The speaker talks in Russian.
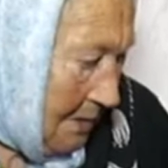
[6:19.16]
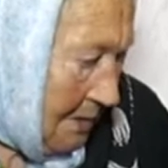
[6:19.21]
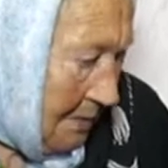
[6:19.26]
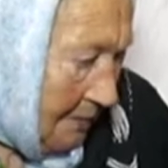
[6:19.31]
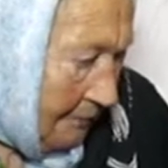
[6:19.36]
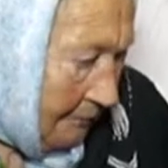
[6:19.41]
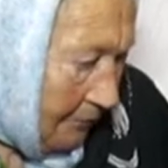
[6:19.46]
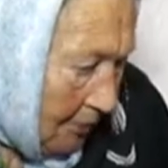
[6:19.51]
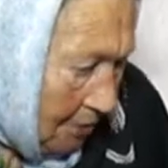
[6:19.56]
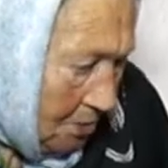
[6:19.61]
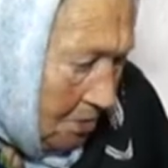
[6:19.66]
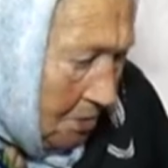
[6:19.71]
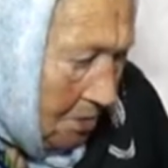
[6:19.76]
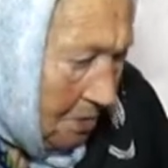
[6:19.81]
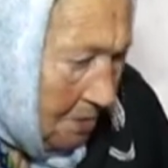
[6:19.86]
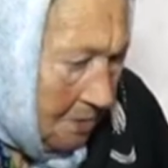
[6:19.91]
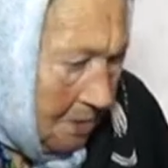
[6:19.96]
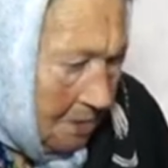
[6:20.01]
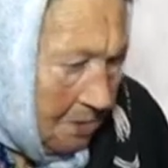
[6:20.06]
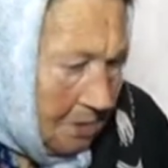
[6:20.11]
Вот
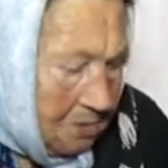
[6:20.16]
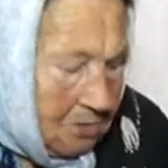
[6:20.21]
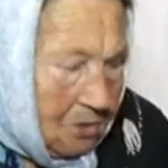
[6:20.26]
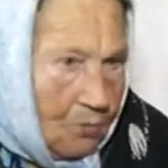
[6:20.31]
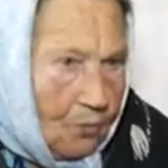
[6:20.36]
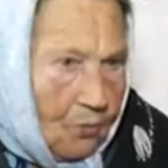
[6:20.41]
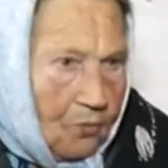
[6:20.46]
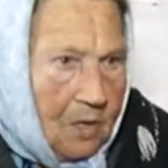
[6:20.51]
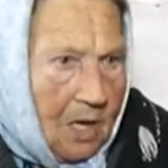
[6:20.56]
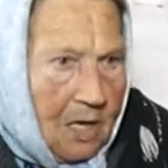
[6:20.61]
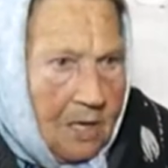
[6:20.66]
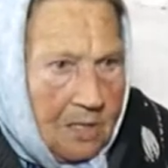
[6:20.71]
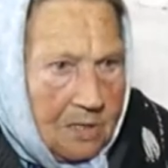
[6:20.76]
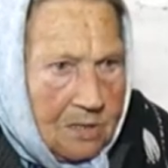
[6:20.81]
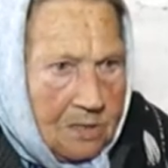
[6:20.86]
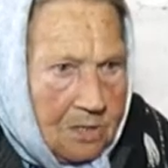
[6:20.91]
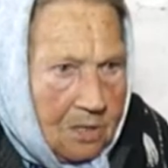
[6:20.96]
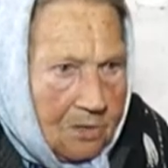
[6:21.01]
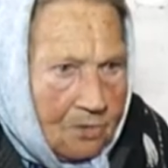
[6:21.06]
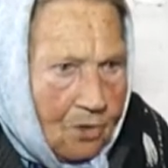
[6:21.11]
и, и
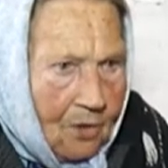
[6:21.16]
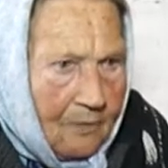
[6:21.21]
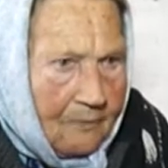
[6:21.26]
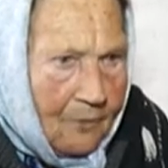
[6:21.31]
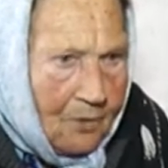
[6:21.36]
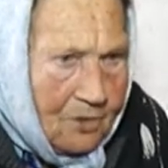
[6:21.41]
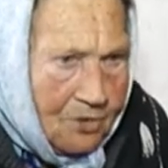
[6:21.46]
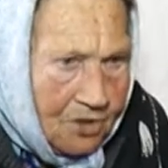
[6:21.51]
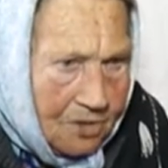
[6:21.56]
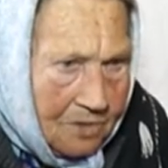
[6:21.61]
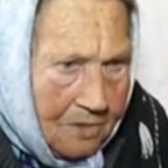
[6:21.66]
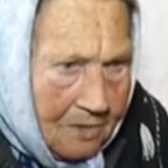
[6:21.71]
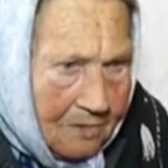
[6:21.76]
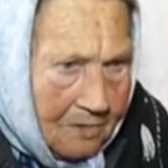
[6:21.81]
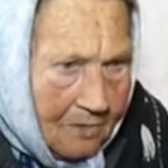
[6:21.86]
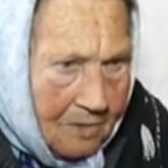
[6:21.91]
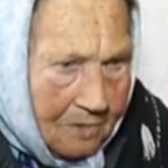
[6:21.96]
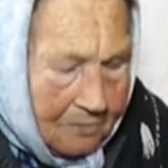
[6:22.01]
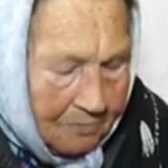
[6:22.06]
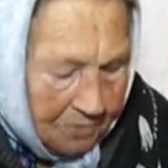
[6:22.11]
догулялись до того,
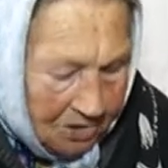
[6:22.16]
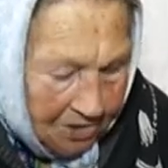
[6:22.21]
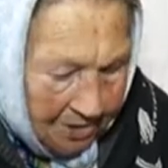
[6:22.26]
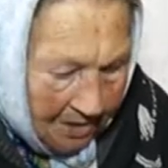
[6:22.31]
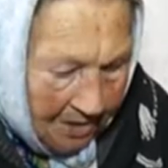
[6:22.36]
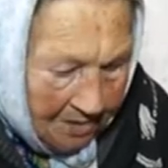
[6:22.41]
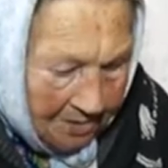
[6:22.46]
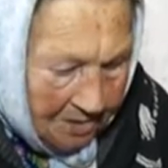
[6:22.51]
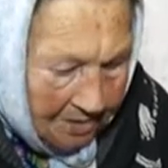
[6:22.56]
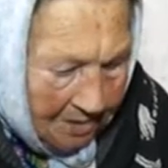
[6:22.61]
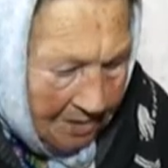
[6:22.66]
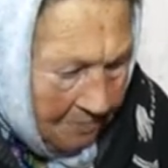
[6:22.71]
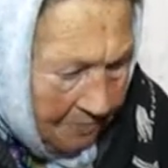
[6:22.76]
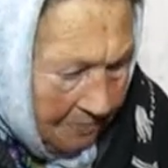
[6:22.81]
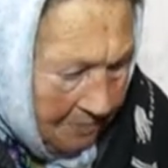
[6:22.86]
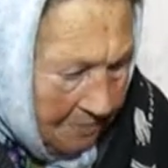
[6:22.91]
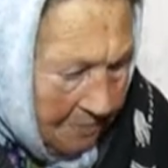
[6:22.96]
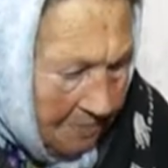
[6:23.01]
что он сказал,